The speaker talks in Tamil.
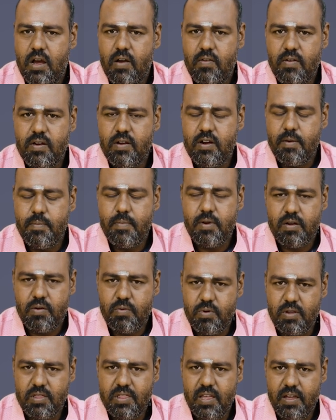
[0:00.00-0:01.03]
அவங்க நமக்கு
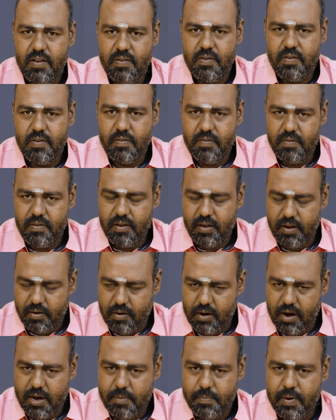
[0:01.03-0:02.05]
கொடுத்த
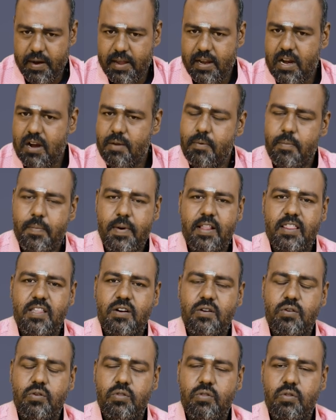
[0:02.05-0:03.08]
அடிப்படையில் நம்ம
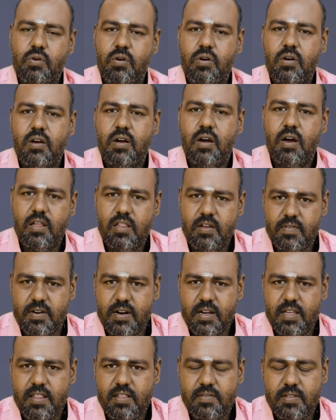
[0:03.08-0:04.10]
பார்த்துக்கிட்டு வந்தோம் அதை
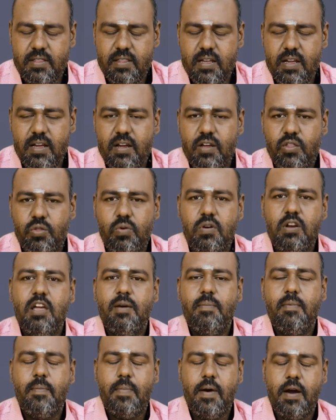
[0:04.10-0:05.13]
விட இது வந்து
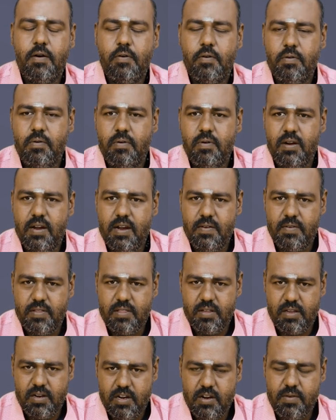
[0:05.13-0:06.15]
துல்லியமாக பார்க்கணும் இல்லை
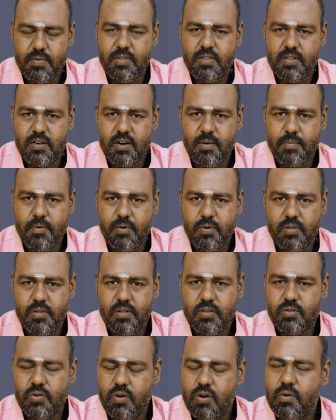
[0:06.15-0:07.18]
வந்து இன்னும் வந்து நம்ம
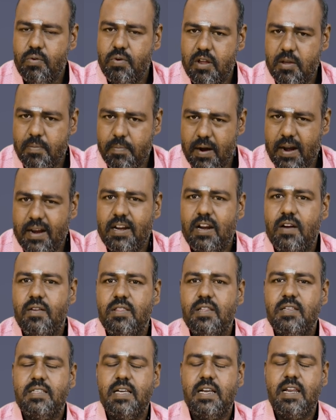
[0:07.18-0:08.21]
வந்து சொல்லக்கூடிய பலன்கள்
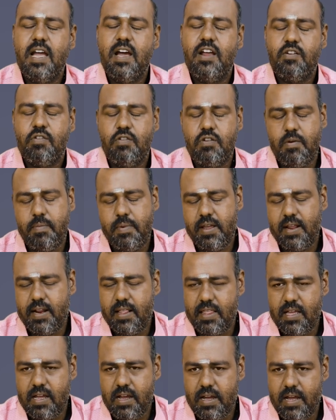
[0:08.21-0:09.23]
வந்து சரியாக இருக்கணும்
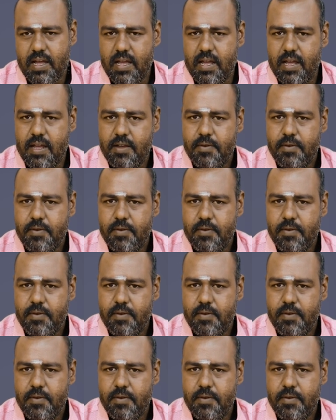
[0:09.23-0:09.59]
அப்படிங்கிறதுக்காக